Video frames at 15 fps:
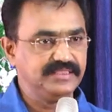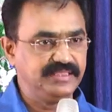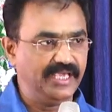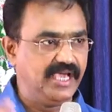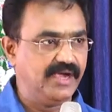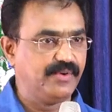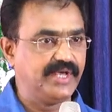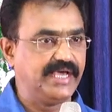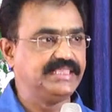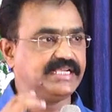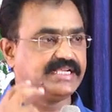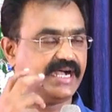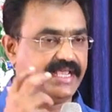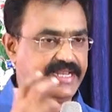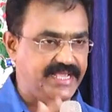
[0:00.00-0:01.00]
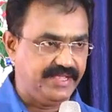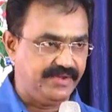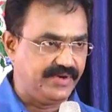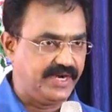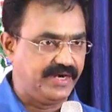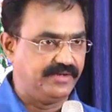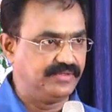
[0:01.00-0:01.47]
దేవుడు అధికారి అయి
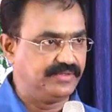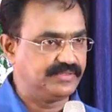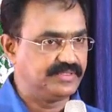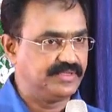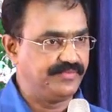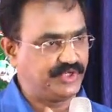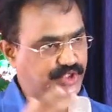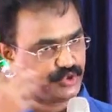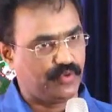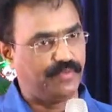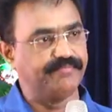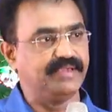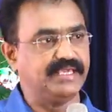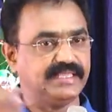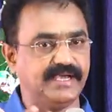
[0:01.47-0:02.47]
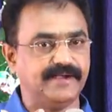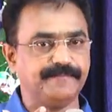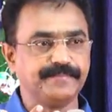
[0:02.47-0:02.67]
ఉన్నాడు విశ్వం మీద